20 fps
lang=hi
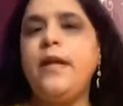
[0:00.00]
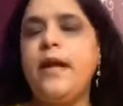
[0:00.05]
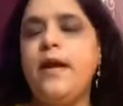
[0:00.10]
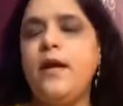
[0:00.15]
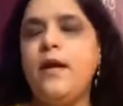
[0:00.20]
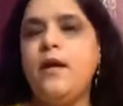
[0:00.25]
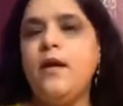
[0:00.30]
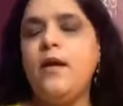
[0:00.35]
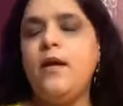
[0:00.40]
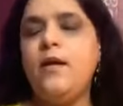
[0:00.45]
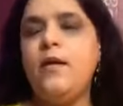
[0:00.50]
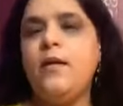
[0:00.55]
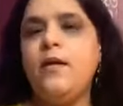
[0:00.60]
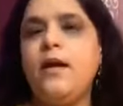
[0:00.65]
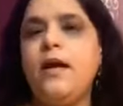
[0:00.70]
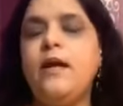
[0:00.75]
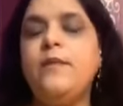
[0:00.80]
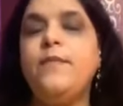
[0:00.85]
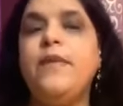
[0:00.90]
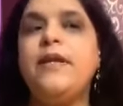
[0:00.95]

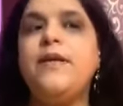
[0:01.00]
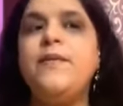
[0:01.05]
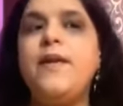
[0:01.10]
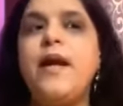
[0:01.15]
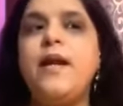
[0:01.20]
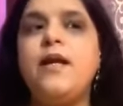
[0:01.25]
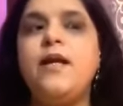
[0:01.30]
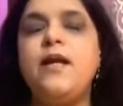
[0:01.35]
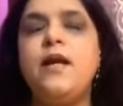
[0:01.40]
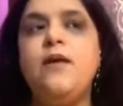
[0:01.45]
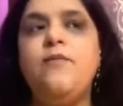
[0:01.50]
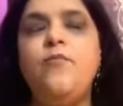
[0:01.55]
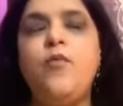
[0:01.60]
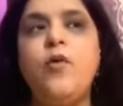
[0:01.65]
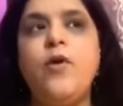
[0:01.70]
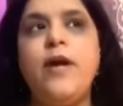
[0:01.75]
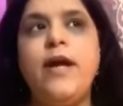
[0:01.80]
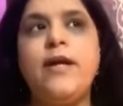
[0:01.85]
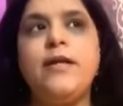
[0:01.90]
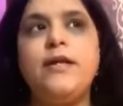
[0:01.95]
मतलब यानी कि
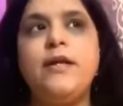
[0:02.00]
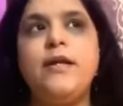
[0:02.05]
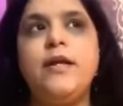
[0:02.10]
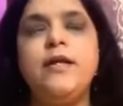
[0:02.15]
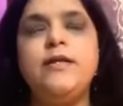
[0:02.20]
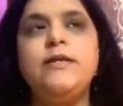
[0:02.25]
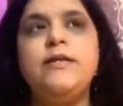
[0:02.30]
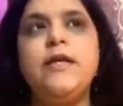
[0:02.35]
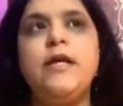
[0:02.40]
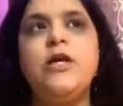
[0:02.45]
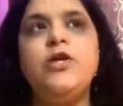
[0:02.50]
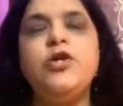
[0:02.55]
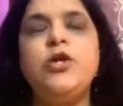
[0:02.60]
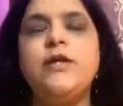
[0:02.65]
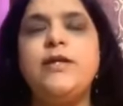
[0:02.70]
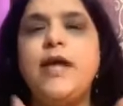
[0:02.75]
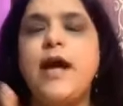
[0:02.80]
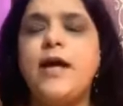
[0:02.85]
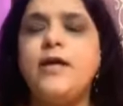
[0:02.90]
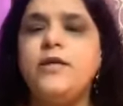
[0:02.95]
वो एक तरह से
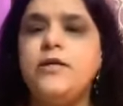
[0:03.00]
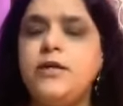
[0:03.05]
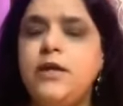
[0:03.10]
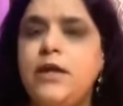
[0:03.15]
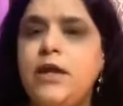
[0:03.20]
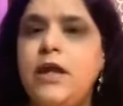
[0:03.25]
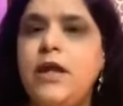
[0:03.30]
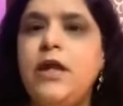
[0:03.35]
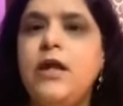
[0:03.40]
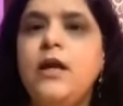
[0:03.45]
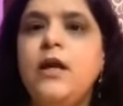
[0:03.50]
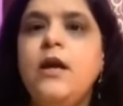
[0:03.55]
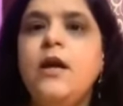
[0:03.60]
श्रद्धांजलि